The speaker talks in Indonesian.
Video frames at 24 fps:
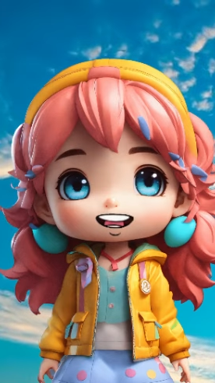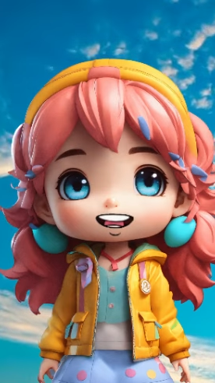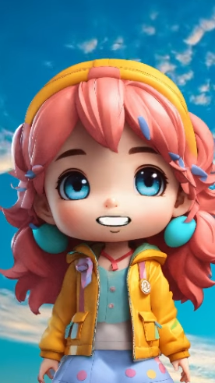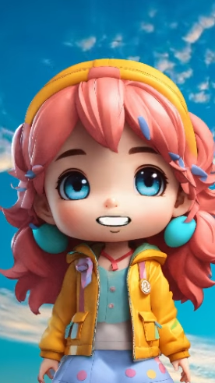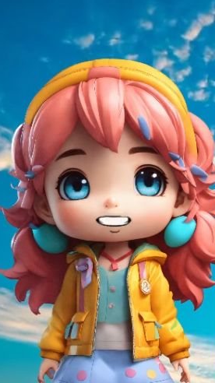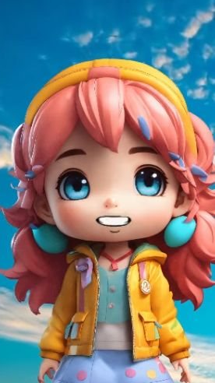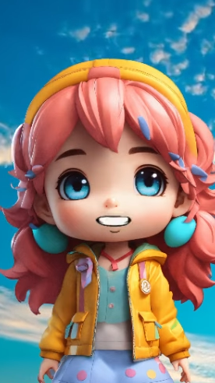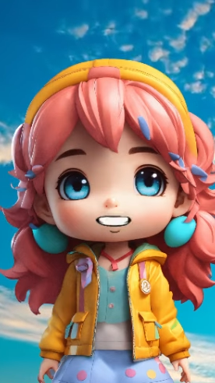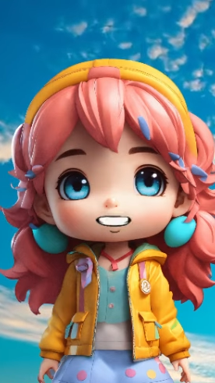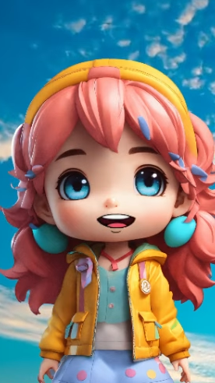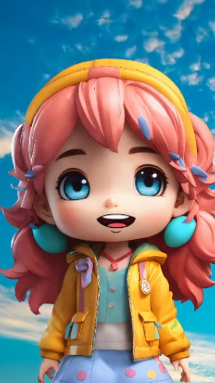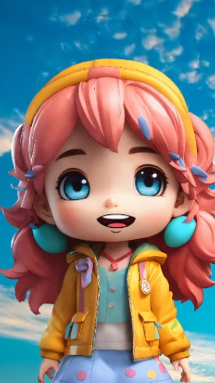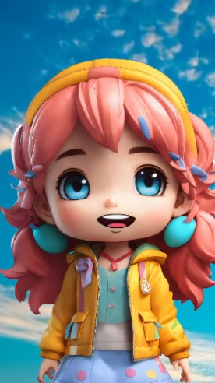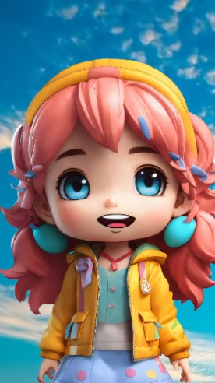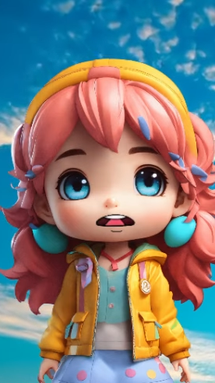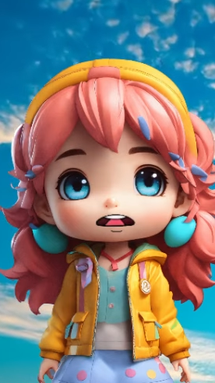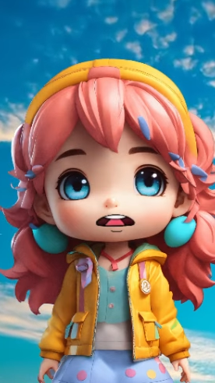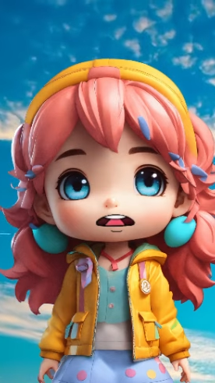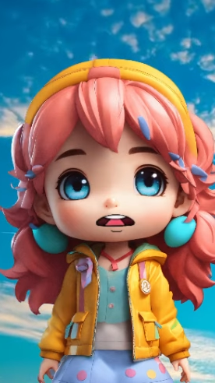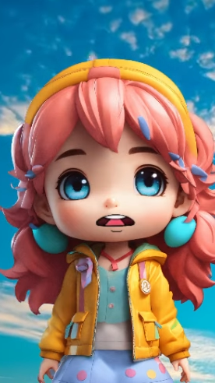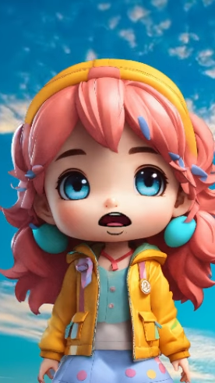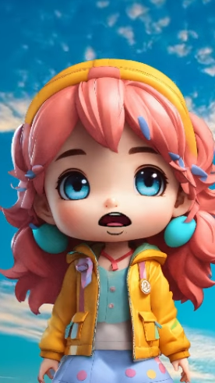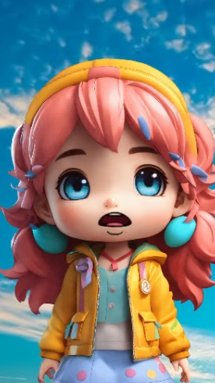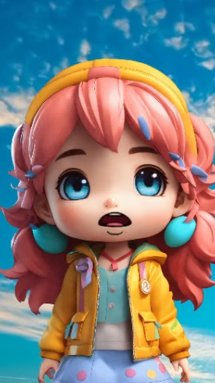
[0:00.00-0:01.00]
Ezra
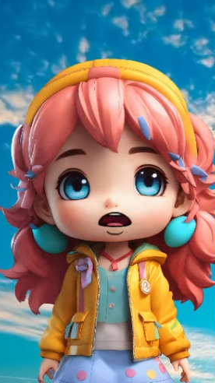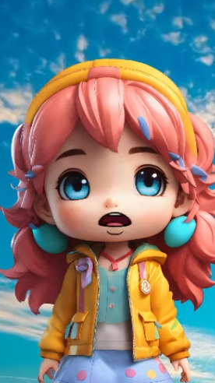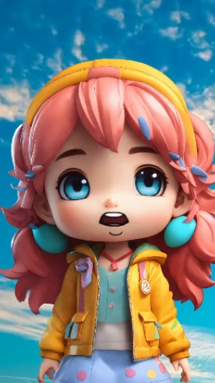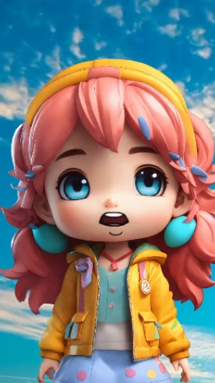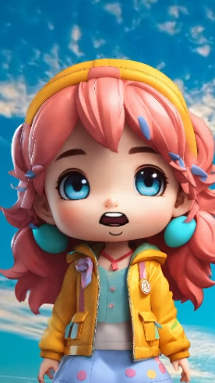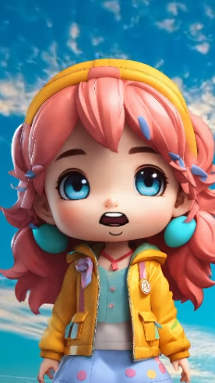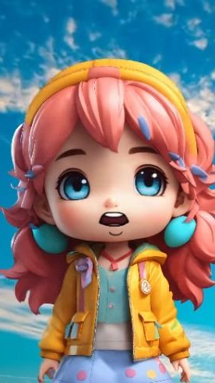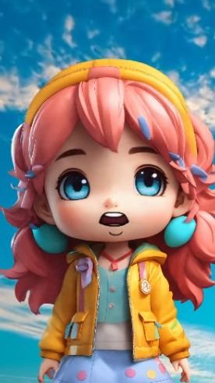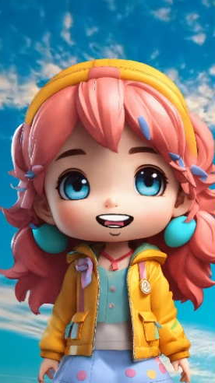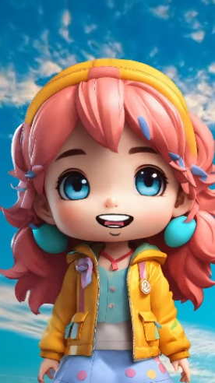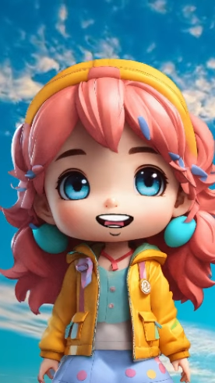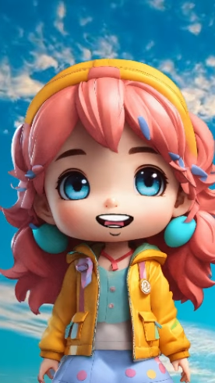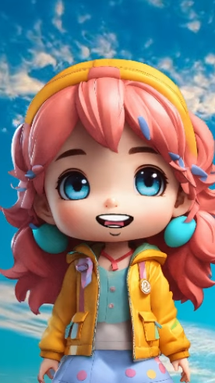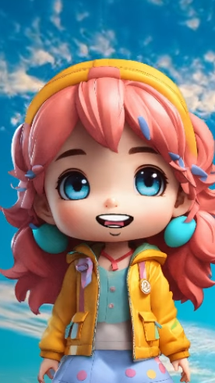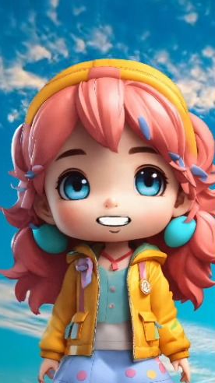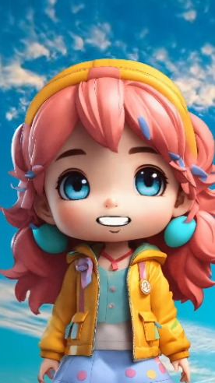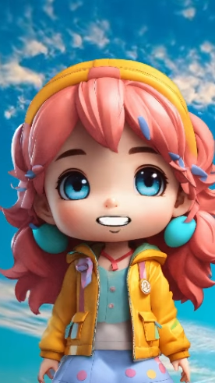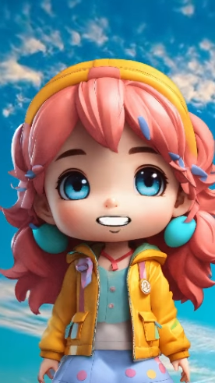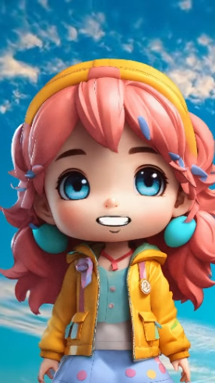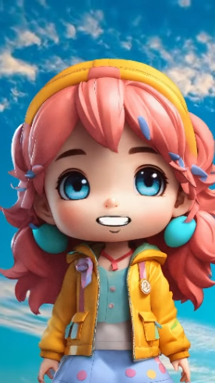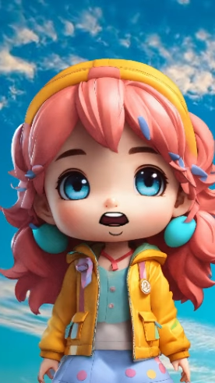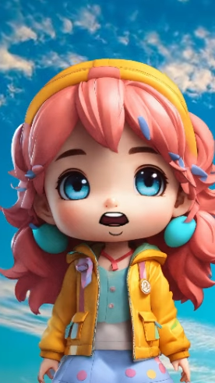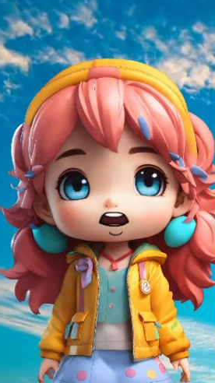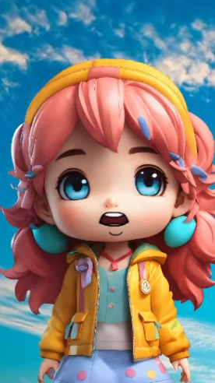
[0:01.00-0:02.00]
bersumpah dalam
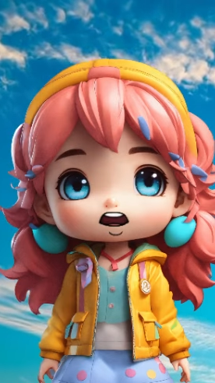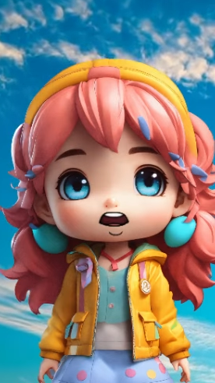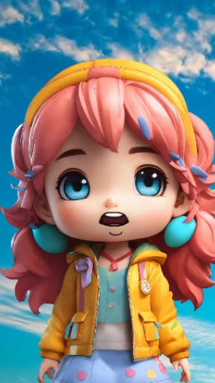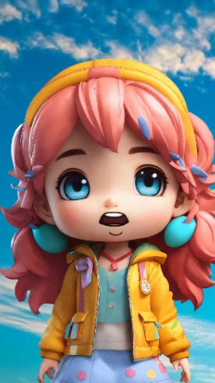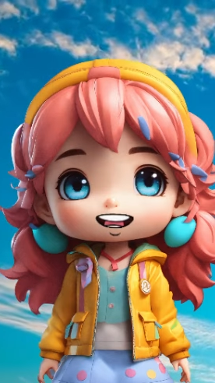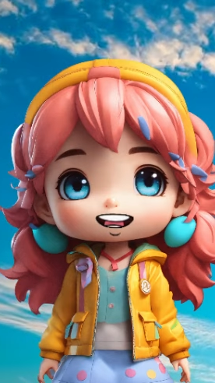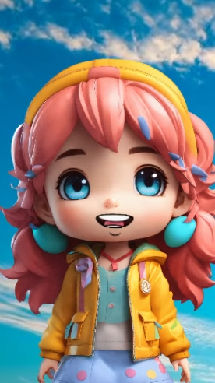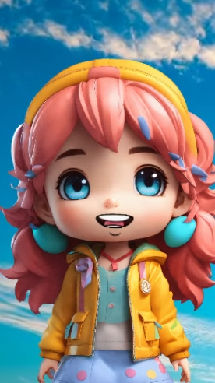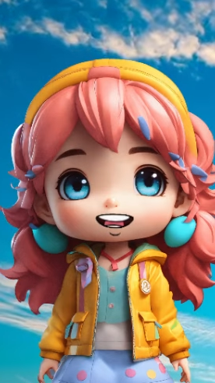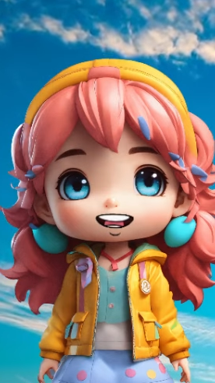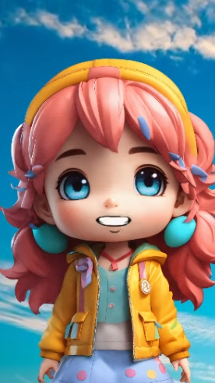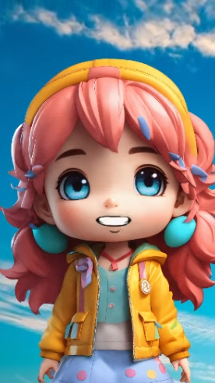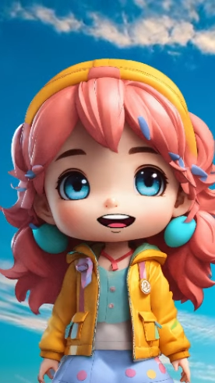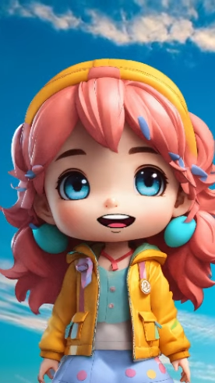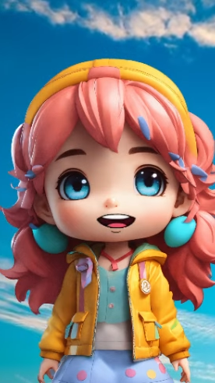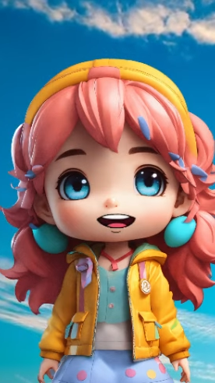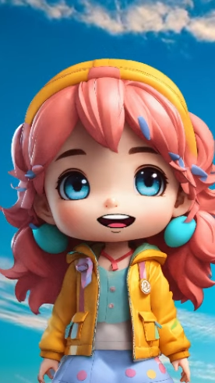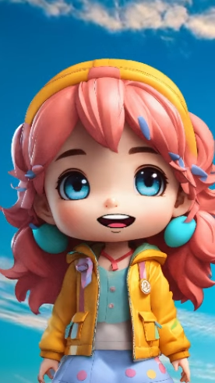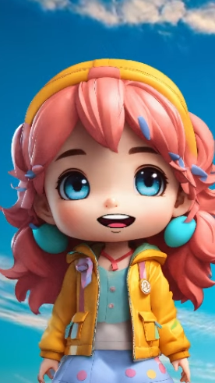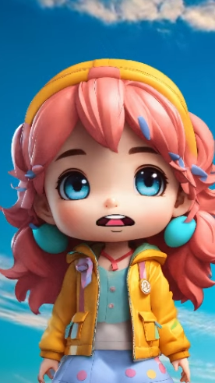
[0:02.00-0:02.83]
hati bahwa dia tidak